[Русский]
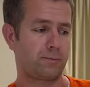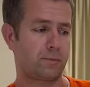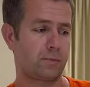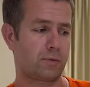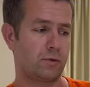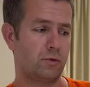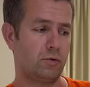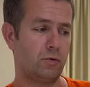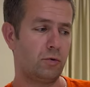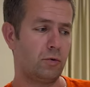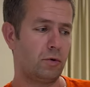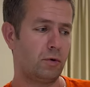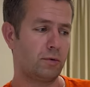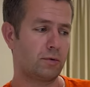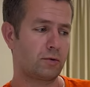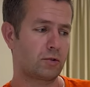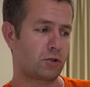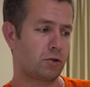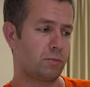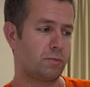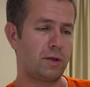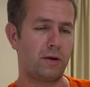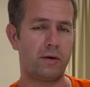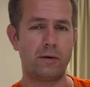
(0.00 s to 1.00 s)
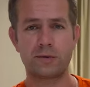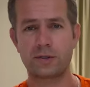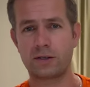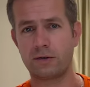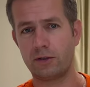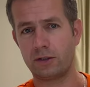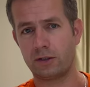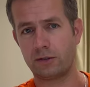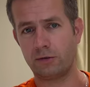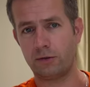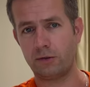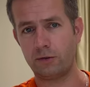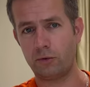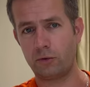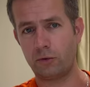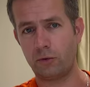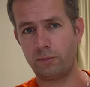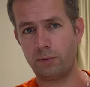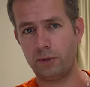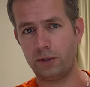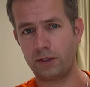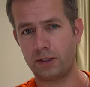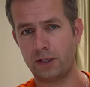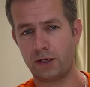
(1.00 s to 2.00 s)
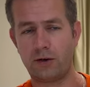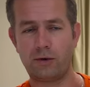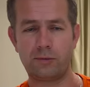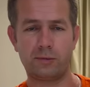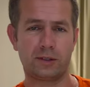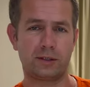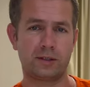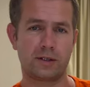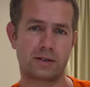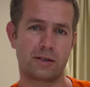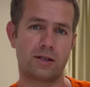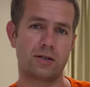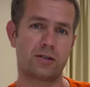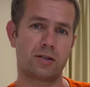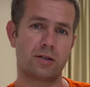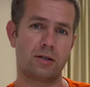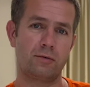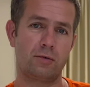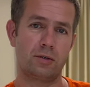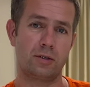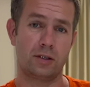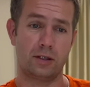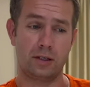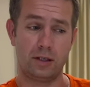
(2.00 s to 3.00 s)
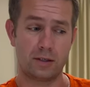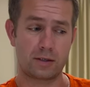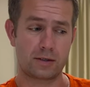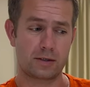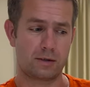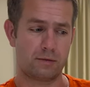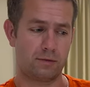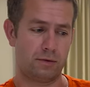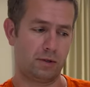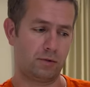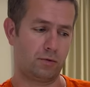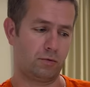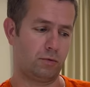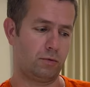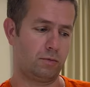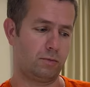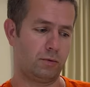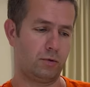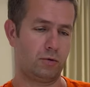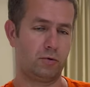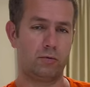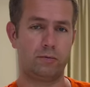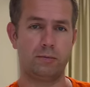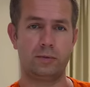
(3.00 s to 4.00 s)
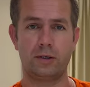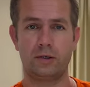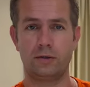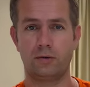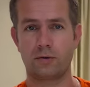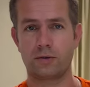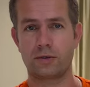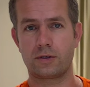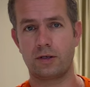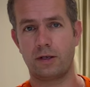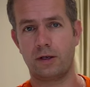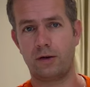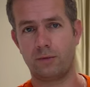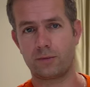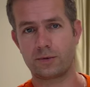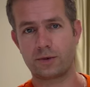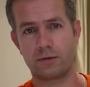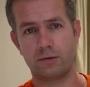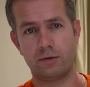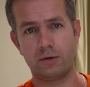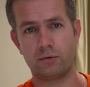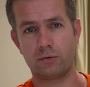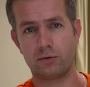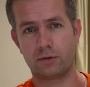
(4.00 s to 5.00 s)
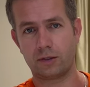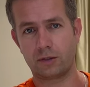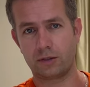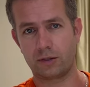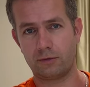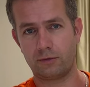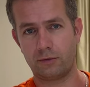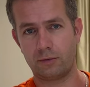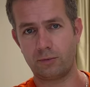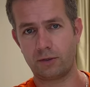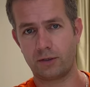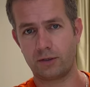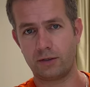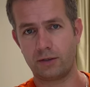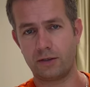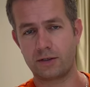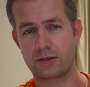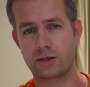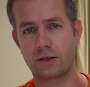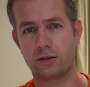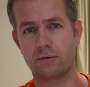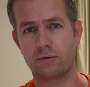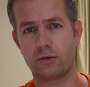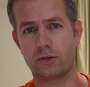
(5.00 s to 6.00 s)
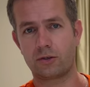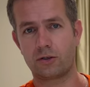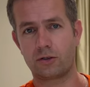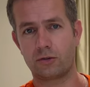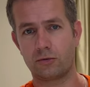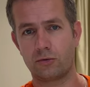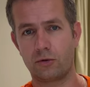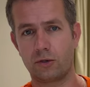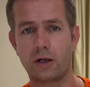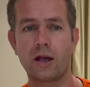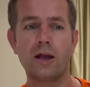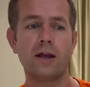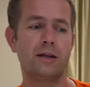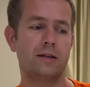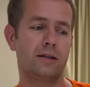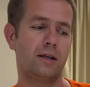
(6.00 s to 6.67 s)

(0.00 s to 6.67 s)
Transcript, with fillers: Но, чтобы я вам советовал его купить, я вам однозначно его не советую покупать, друзья. Я вам советую тогда выбрать Dinston Virgin Oak.